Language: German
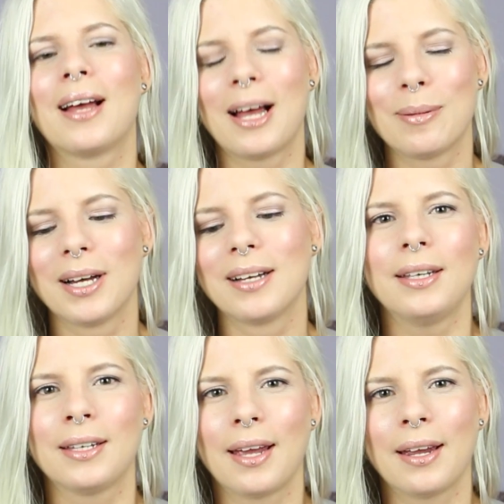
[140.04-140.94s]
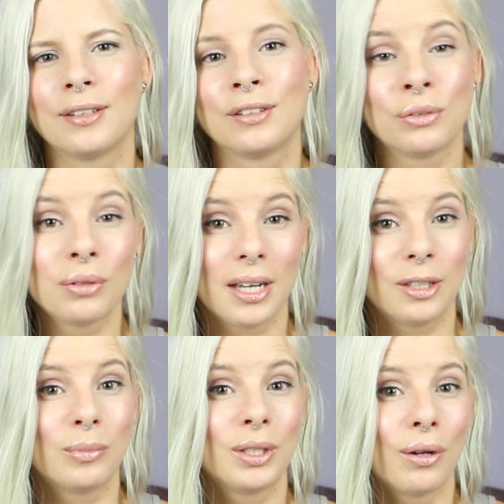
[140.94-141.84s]
aber ich ecke zu
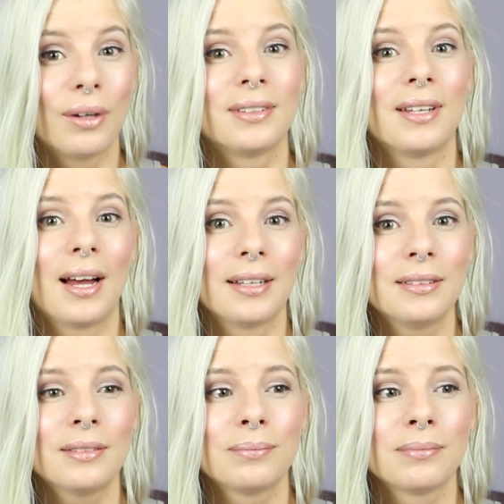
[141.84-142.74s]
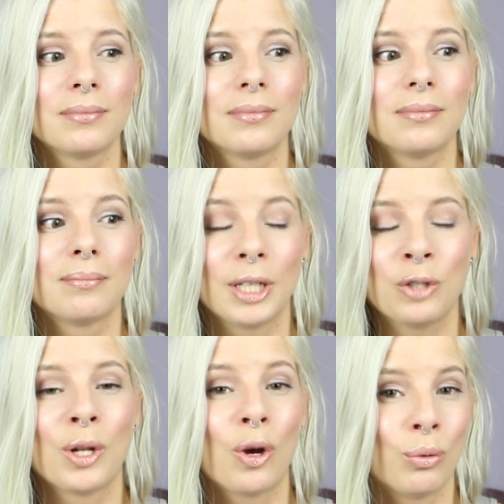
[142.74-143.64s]
gerne mit Leuten an,
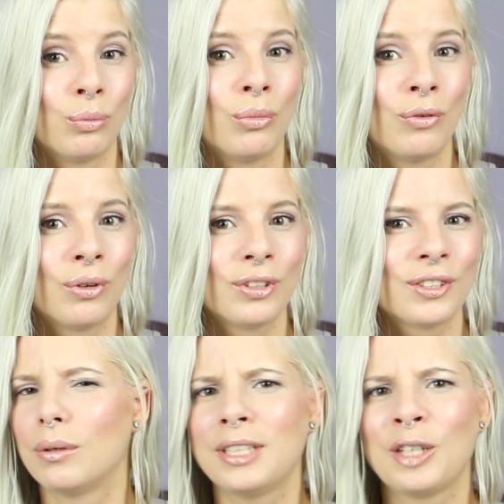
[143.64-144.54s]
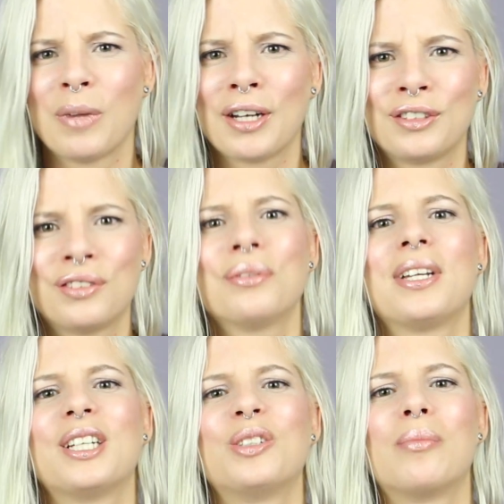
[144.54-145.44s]
manchmal auch unbewusst. Und ich mache zu
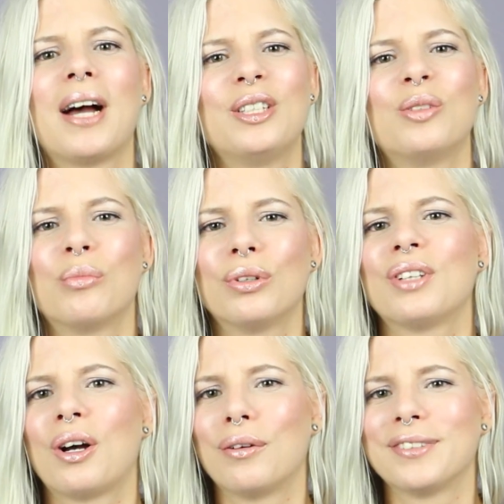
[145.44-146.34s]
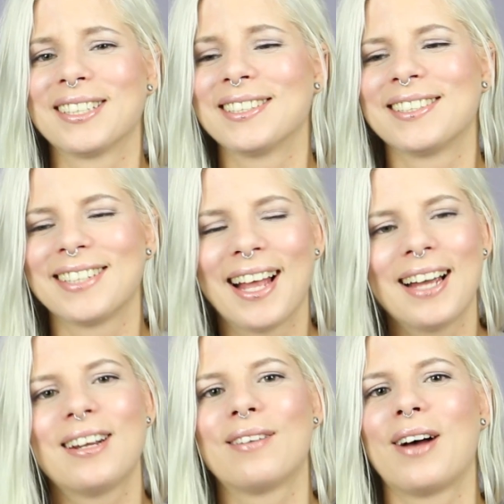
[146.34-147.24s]
gerne meinen Mund auf. Das ist
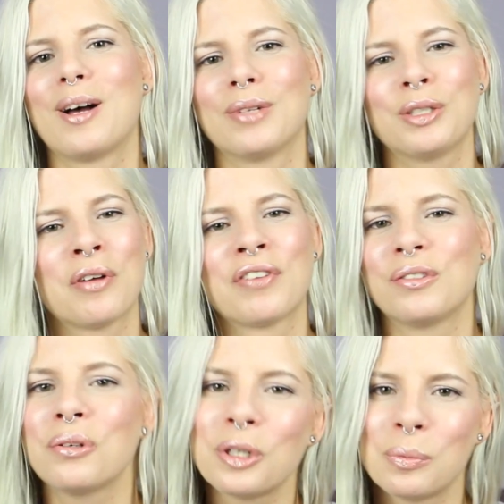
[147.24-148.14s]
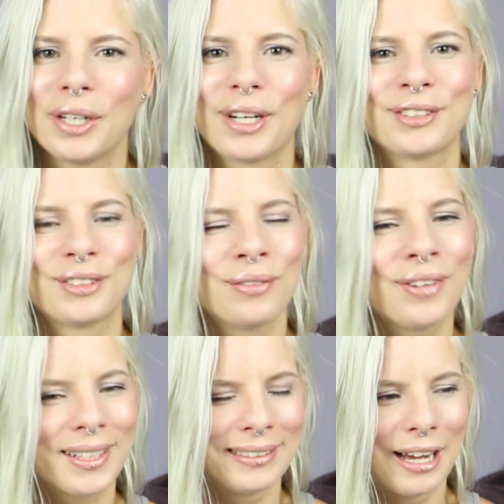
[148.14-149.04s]
leider wahr. Manchmal versuche ich mir das zu
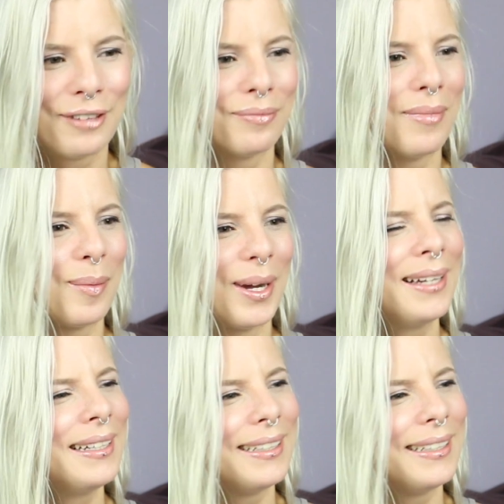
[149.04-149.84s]
verkneifen, aber